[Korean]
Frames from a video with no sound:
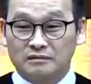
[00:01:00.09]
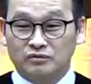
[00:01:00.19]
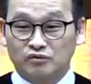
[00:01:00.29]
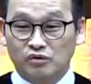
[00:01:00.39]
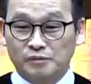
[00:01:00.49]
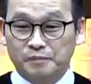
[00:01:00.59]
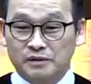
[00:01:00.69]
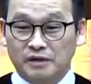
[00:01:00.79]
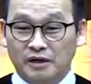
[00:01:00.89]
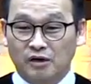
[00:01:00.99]
죽고
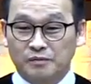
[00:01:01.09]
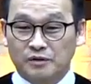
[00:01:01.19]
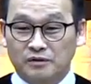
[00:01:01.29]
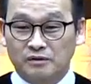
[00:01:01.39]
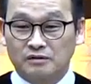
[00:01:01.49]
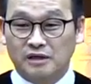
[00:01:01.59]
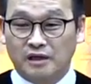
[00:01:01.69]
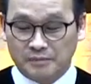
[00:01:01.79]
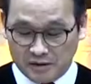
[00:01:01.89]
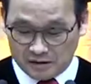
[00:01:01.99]
싶은 때가 없었던
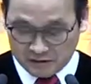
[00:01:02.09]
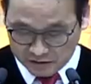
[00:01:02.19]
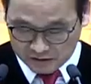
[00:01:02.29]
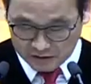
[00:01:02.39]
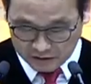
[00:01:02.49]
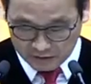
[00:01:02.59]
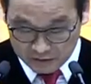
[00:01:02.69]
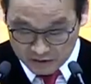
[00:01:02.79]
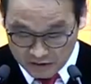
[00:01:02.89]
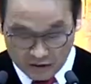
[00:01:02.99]
사람이 있었을까요?
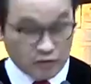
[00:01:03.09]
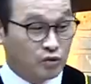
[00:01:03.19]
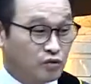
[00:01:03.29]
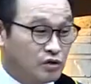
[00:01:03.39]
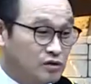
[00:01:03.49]
어, 저도